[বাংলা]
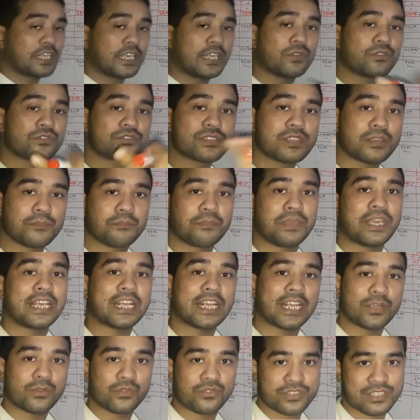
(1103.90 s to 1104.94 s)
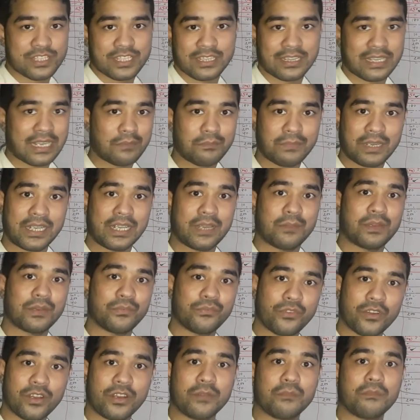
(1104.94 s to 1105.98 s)
কি করছে বিক্রি করছে তার মানে আমার
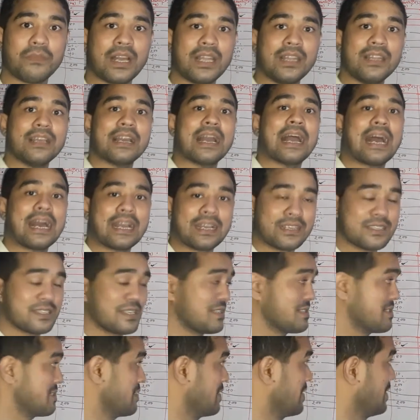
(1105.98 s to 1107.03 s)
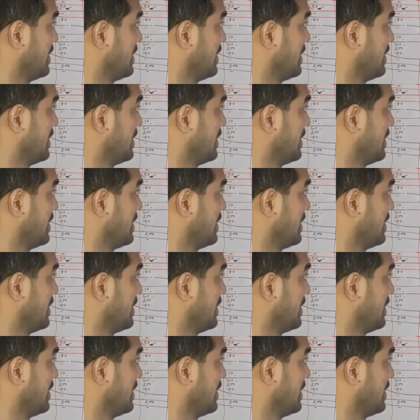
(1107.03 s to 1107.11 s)
ফরের মাল আগে যাচ্ছে